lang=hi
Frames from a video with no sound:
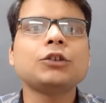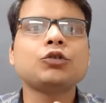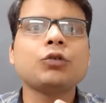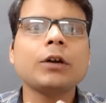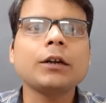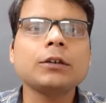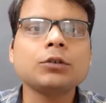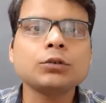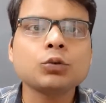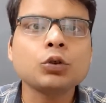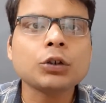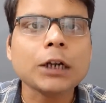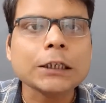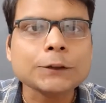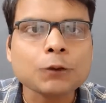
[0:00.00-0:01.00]
जो है उसको
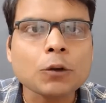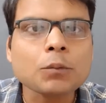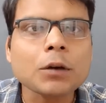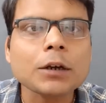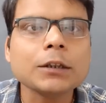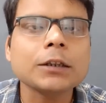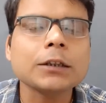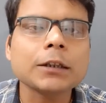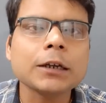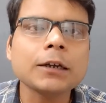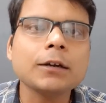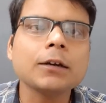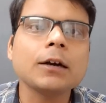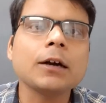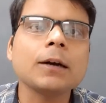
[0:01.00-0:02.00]
ट्रांसफॉर्म कर देते
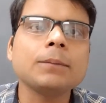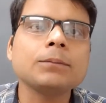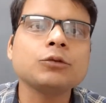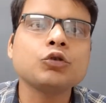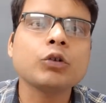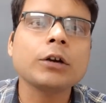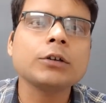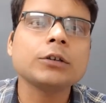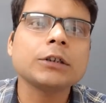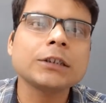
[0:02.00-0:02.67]
हैं हम जो है